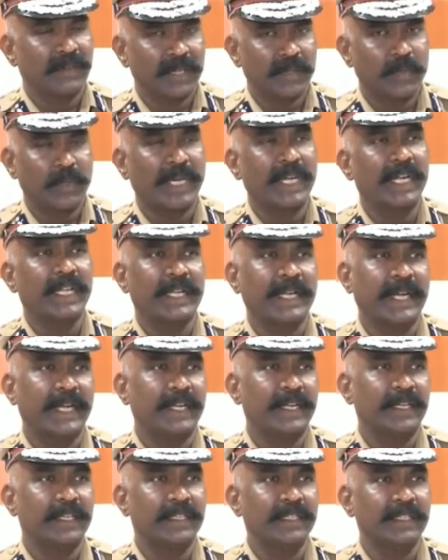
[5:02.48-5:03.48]
அவங்க குறைகளை
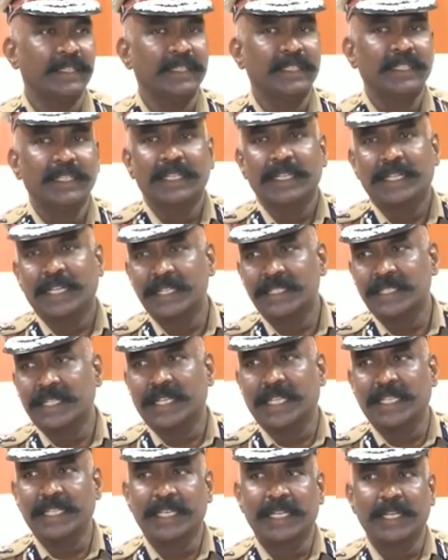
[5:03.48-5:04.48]
கேட்டுட்டு
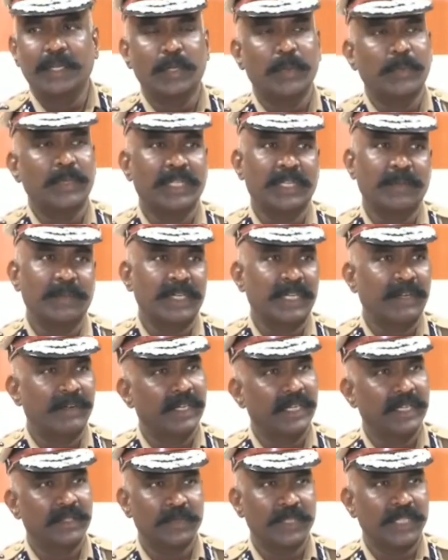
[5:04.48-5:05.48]
கன்சர்ன் அதிகாரியை கூப்பிட்டு நம்ம
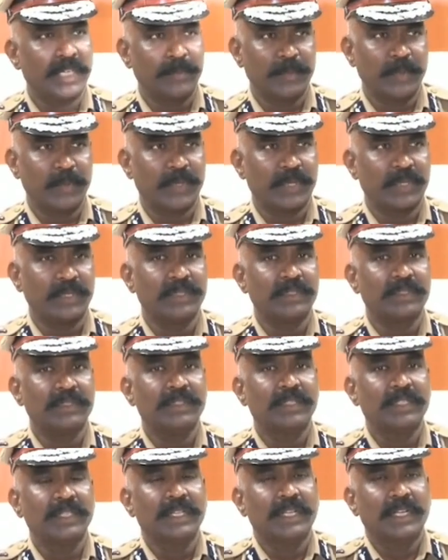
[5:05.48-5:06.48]
நடவடிக்கை சொல்லி நடத்தி விட்றோம்
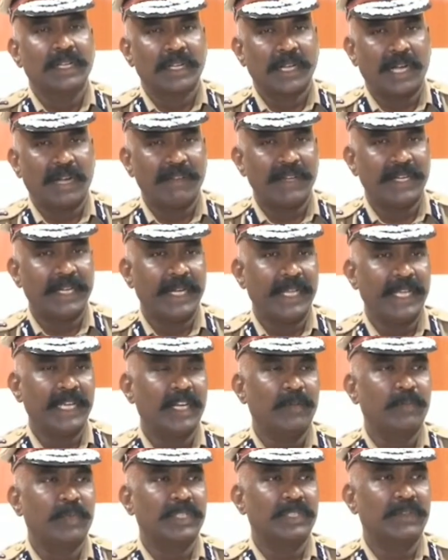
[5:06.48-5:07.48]
காவல்
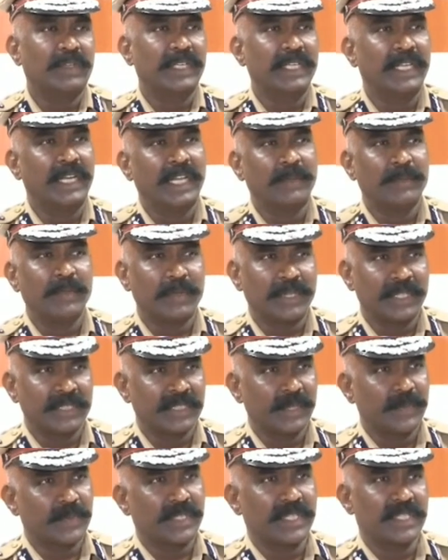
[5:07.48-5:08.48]
நிலையங்களை பொறுத்த வரைக்கும் எல்லாமே ஒரு
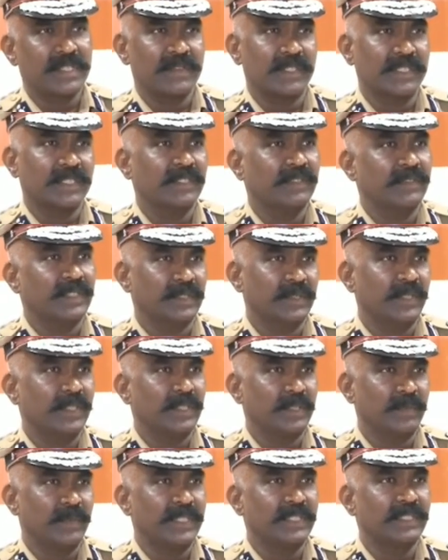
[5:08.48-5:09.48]
ரிசப்ஷனிஸ்ட் வச்சு வச்சு
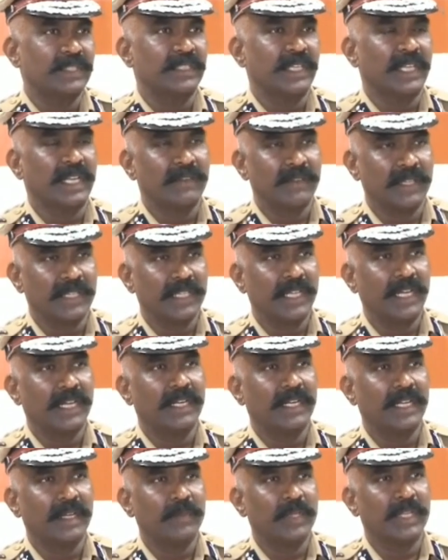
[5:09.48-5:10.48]
சொல்லியிருக்கிற மாதிரி யாராவது
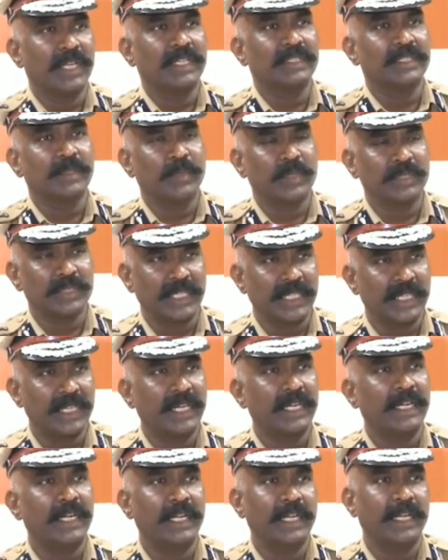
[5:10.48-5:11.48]
வந்தாங்கன்னா முதல்ல சப்போஸ்
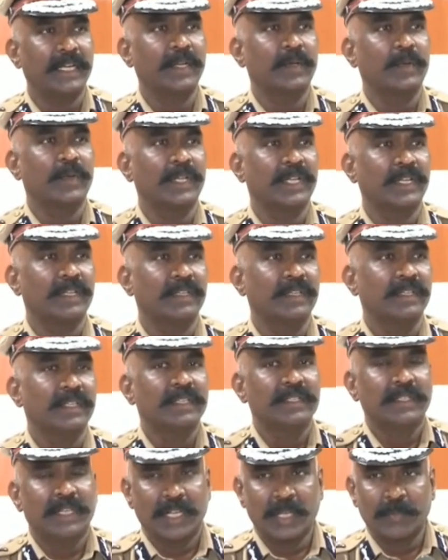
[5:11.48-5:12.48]
அதிகாரிகள் இல்லைன்னா கூட
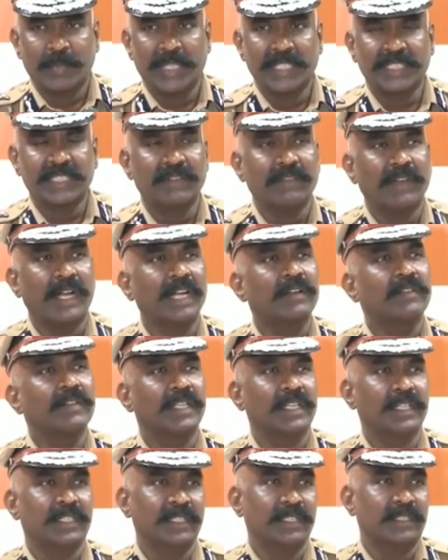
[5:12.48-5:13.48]
உங்கள் பெட்டிஷனை
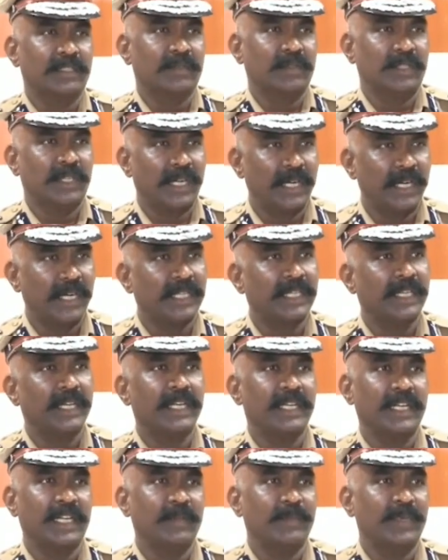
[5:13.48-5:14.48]
வாங்குவதற்கு ஒரு ஆள்
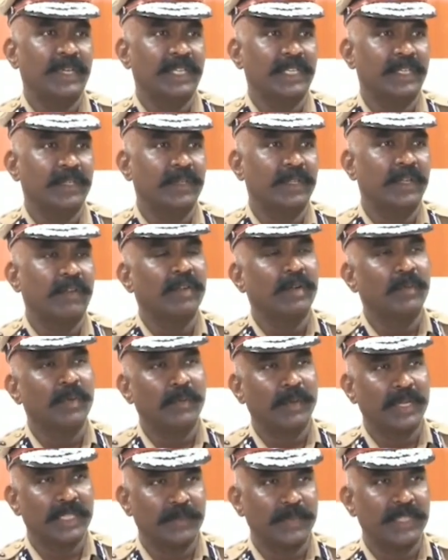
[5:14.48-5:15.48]
அதிகாரி கண்டிப்பாக இருக்கணும் அவங்க
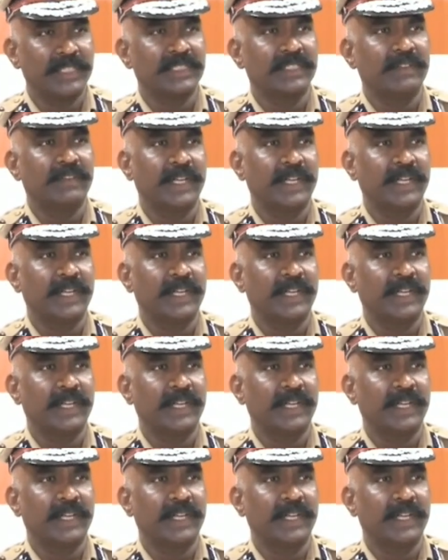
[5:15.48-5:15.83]
மூலமாக அந்த பெட்டிஷனை